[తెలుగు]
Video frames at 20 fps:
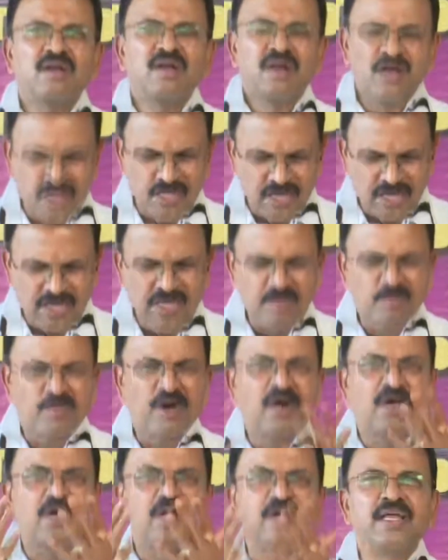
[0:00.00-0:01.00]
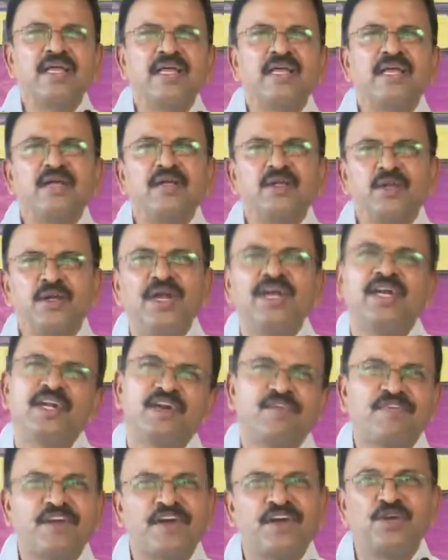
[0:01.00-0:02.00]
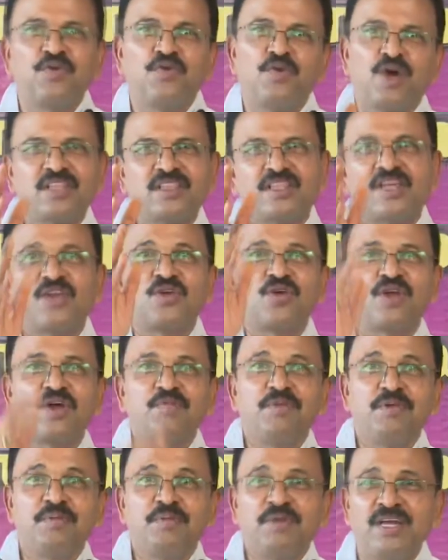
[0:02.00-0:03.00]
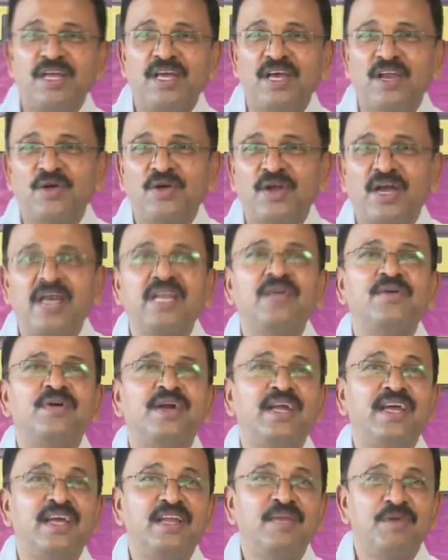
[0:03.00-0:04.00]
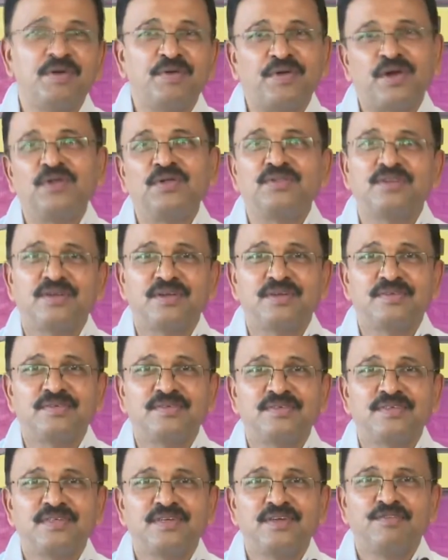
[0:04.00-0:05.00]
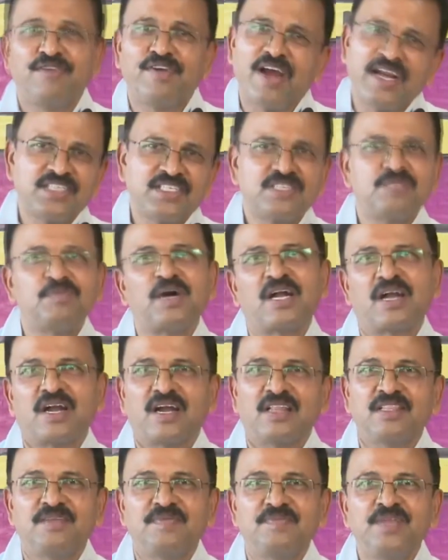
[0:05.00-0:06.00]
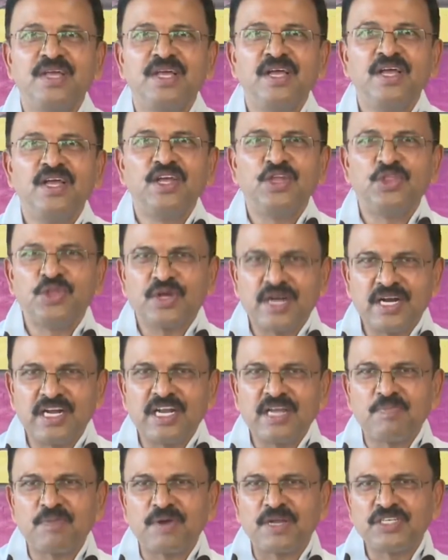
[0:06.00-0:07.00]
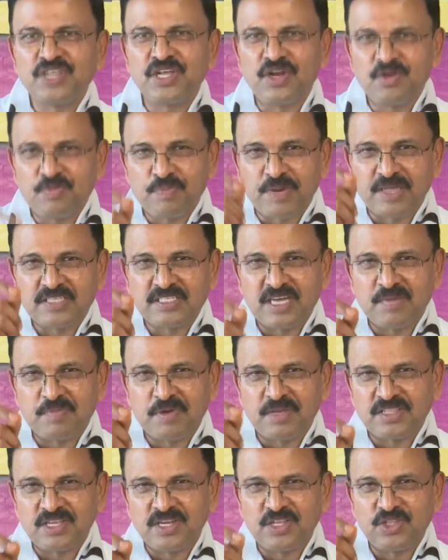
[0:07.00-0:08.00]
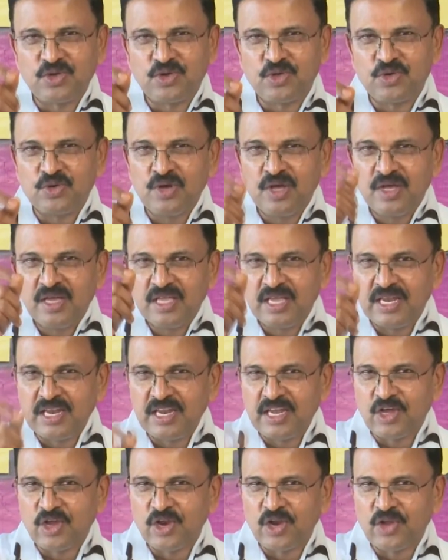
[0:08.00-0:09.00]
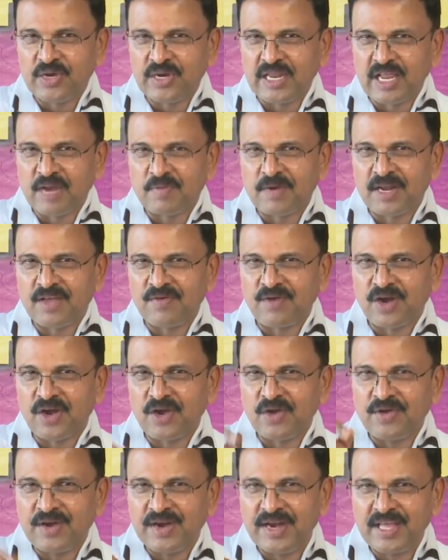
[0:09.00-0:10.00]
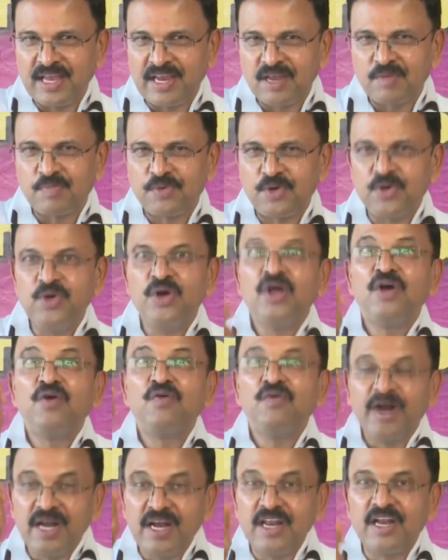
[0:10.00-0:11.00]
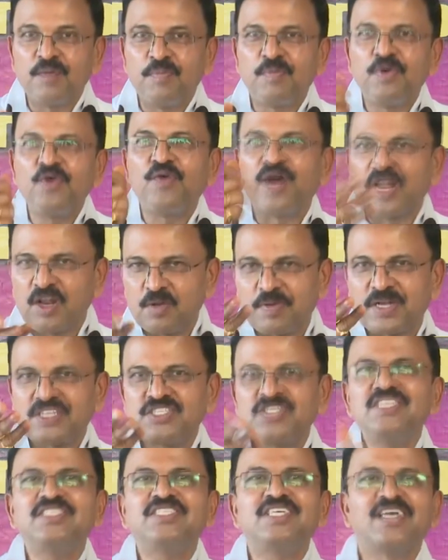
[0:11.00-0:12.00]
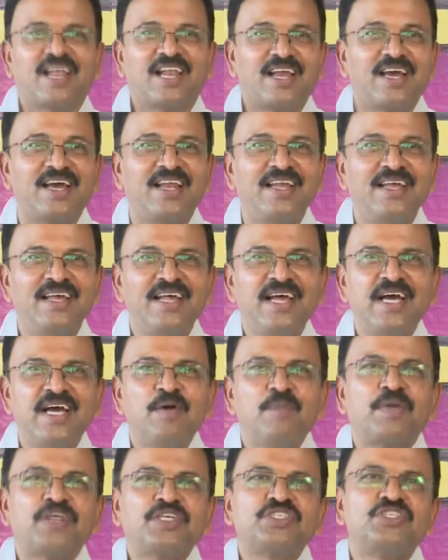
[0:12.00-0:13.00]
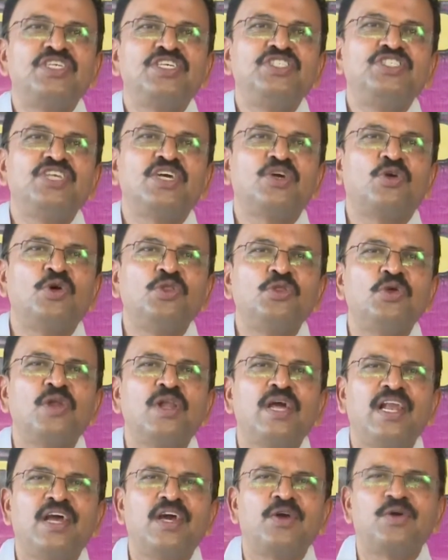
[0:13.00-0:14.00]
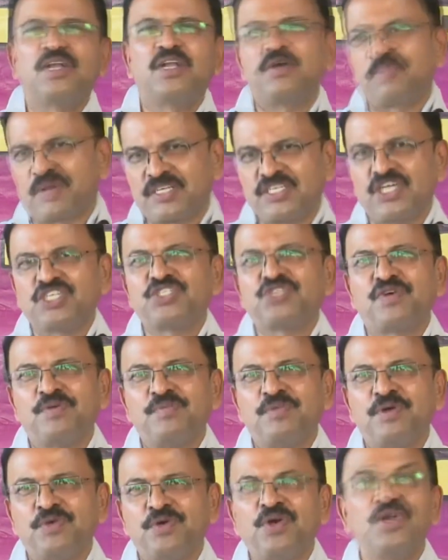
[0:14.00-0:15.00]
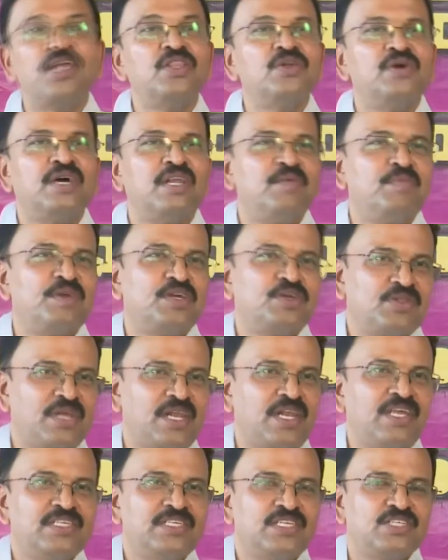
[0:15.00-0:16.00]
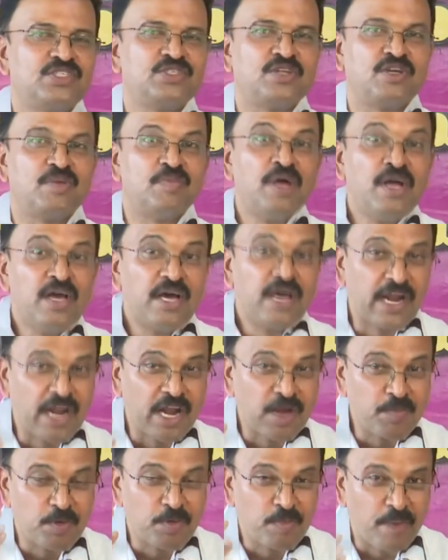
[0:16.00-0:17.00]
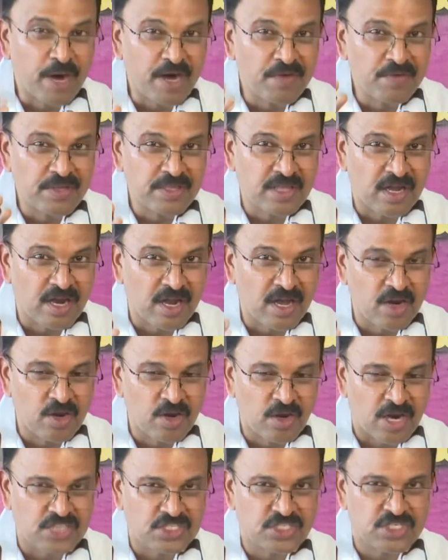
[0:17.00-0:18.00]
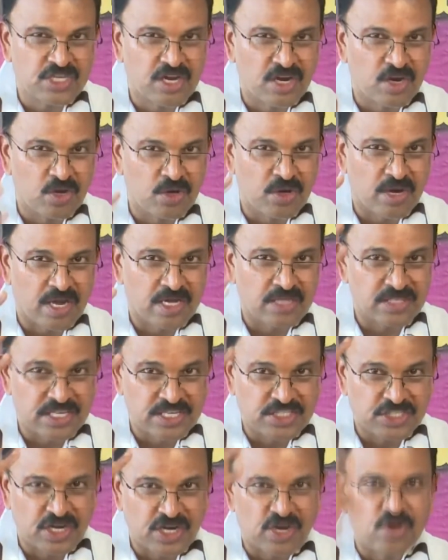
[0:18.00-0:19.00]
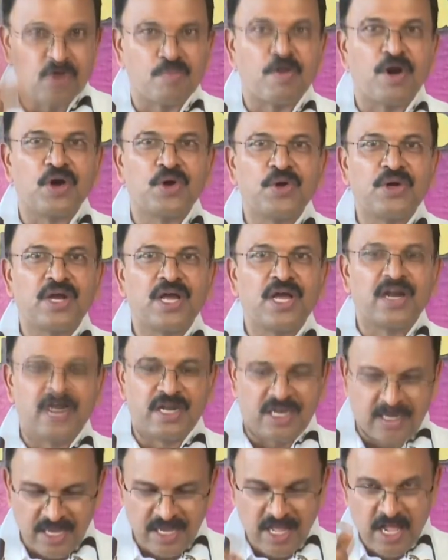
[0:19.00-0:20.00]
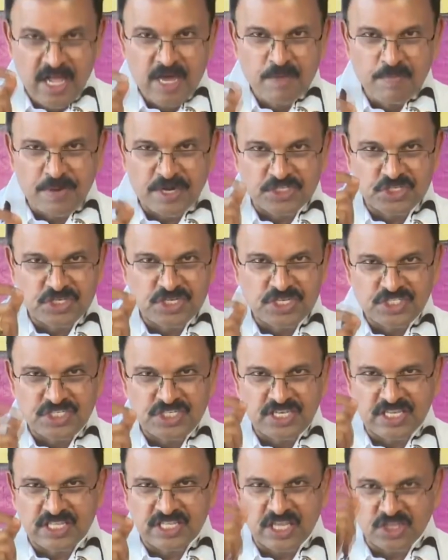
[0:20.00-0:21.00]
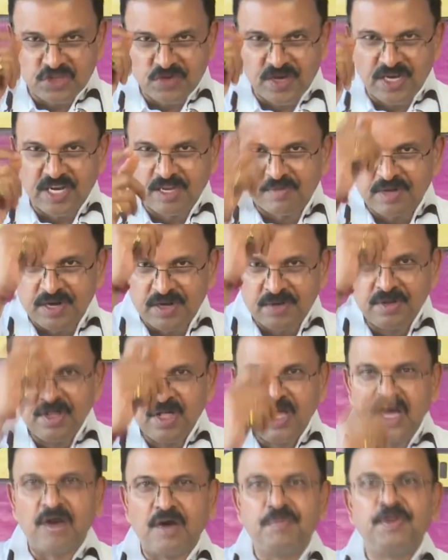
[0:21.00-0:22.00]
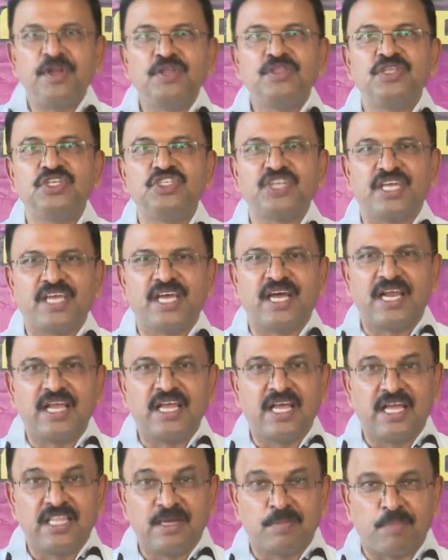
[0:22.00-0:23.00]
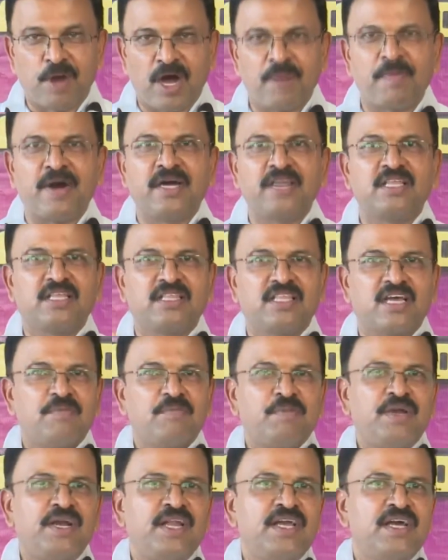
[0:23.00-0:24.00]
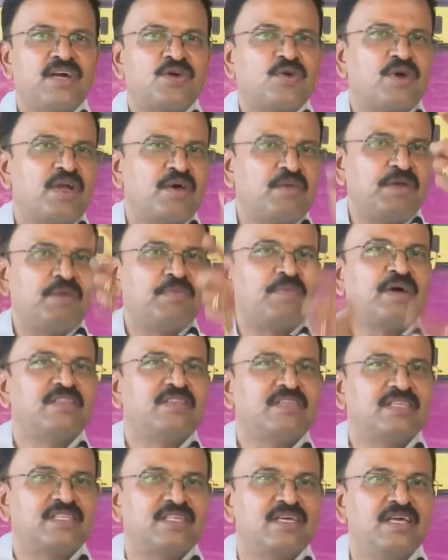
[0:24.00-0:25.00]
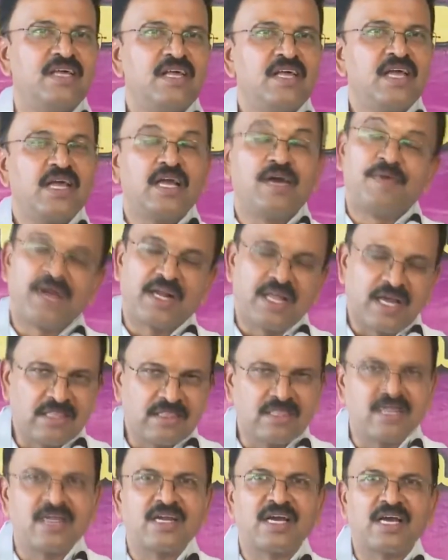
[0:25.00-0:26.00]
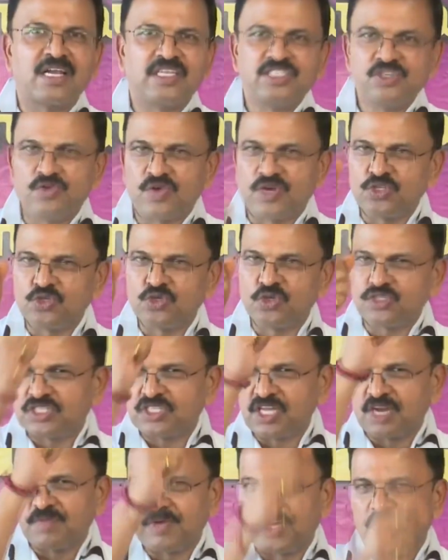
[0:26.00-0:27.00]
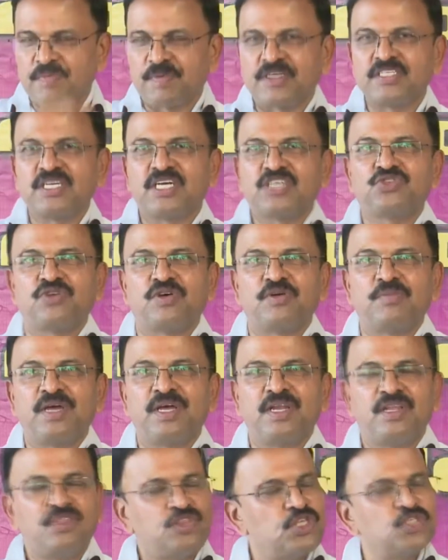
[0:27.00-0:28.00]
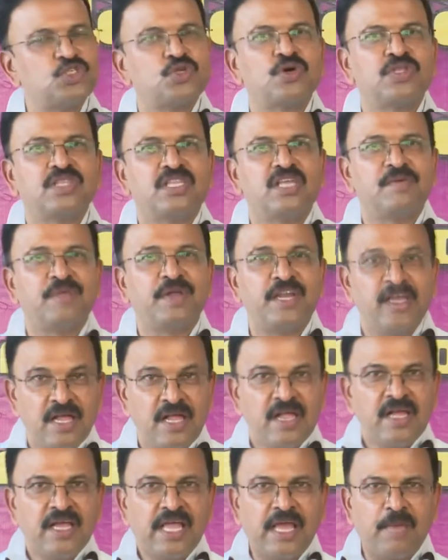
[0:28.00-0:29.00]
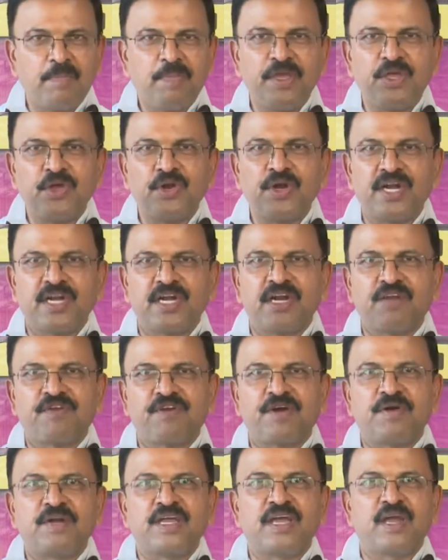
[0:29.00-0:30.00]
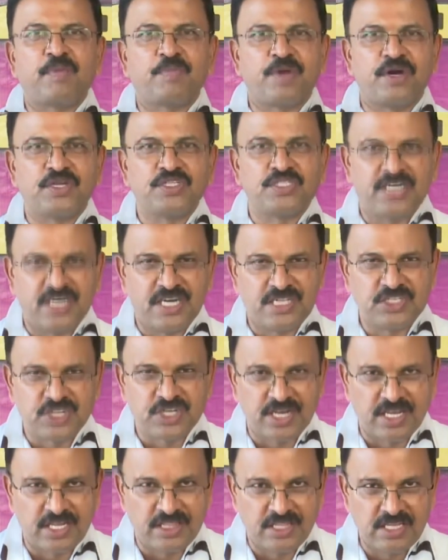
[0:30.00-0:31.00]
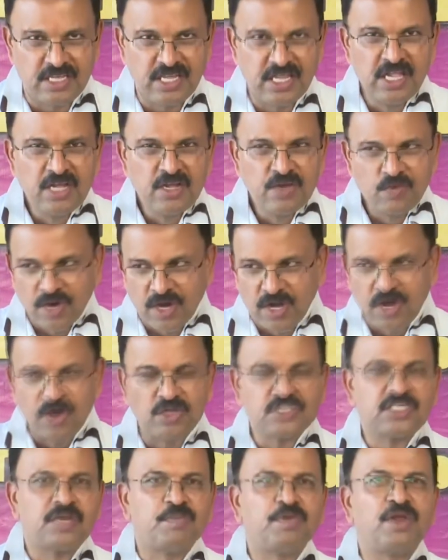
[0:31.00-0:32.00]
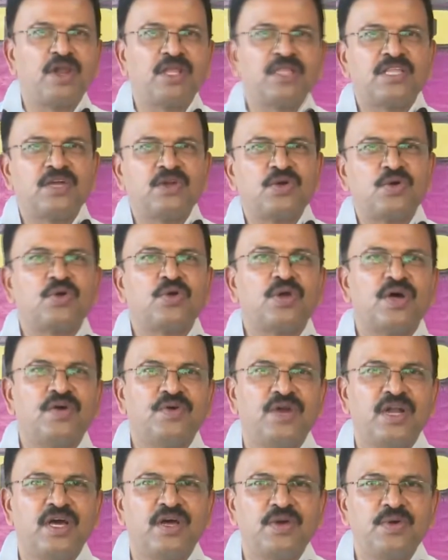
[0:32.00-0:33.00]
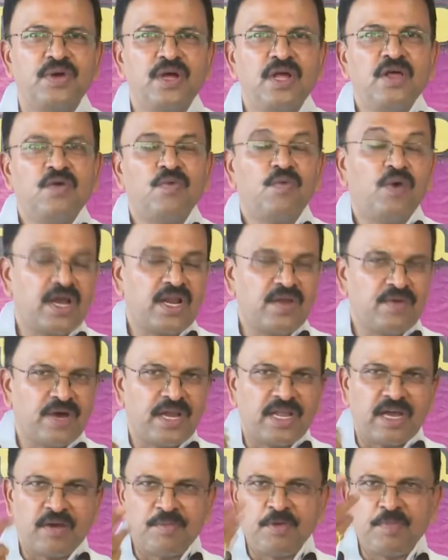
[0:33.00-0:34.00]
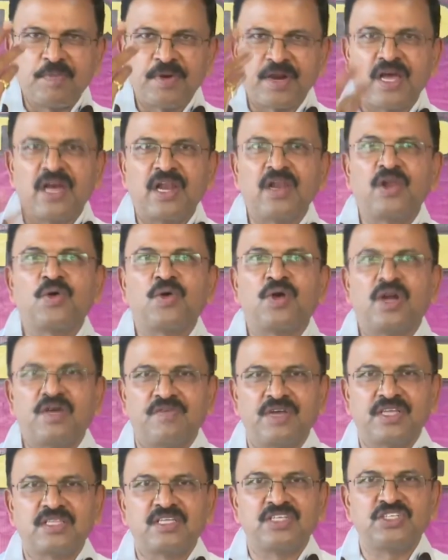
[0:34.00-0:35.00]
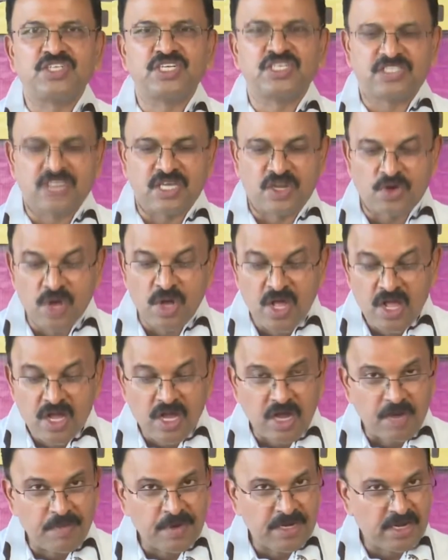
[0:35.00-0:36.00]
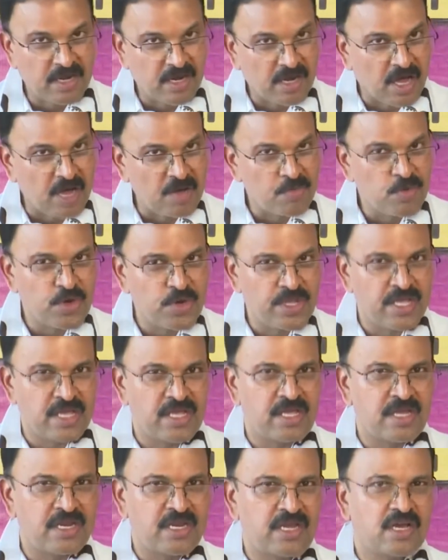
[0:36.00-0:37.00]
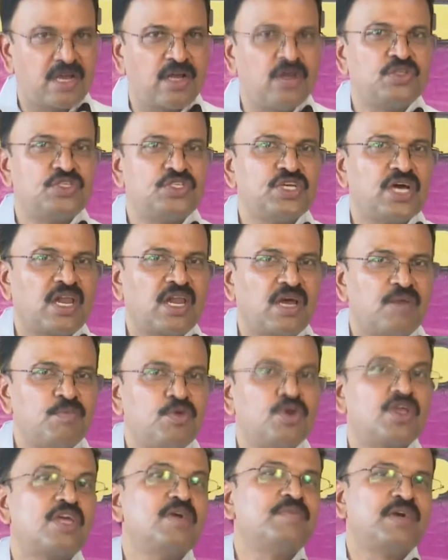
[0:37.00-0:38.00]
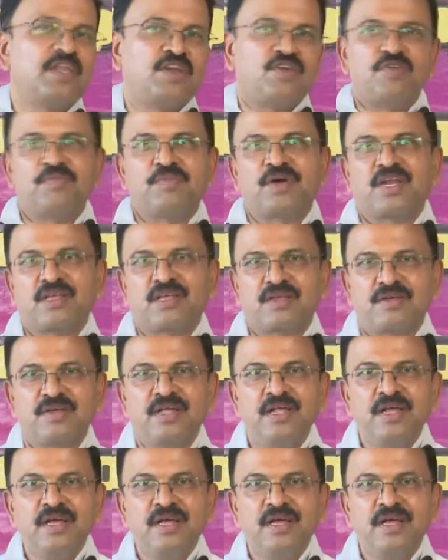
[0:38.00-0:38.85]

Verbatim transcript: కాదు కానీ మా యునైటెడ్ ఫ్రంట్ వార్తలు కూడా మీ మీడియాలో రానివ్వండి అని మేము అడుగుతున్నాం ఫ్యాక్ట్స్ మాట్లాడదాం ఎందుకంటే ప్రజలు ప్రజాప్రతినిధులు ఎన్నికల్లో నిలబడే వాళ్ళు ఎడిగినప్పుడు వెళ్ళినప్పుడు వాళ్ళని ప్రశ్నించగలగాలి ప్రశ్నించే గొంతులే లేకుంటే ప్రజాస్వామ్యం ఉండదు అని మీకు తెలియజేస్తున్నాం రేపు భావి తరాలు రాష్ట్రంలో రా దేశంలో బాగుండాలంటే ప్రశ్నించే తత్వాన్ని మనం అభివృద్ధి చేయాలి అది మా బాధ్యత మీడియా కూడా మీ బాధ్యత కాబట్టి అందరం కలిసి ఒక సుస్థిరమైన ప్రజాస్వామ్యాన్ని తీసుకొద్దామని ఏపీ యునైటెడ్ ఫ్రంట్ ఏర్పాటు చేయడం జరిగింది వారిలో సభ్యులందరూ కూడా ఉన్నారు వారి వారి అభిప్రాయాలను కూడా వ్యక్తం చేస్తారు కాబట్టి రాబోయే ఎన్నికలు చాలా ముఖ్యమైనవి మనకి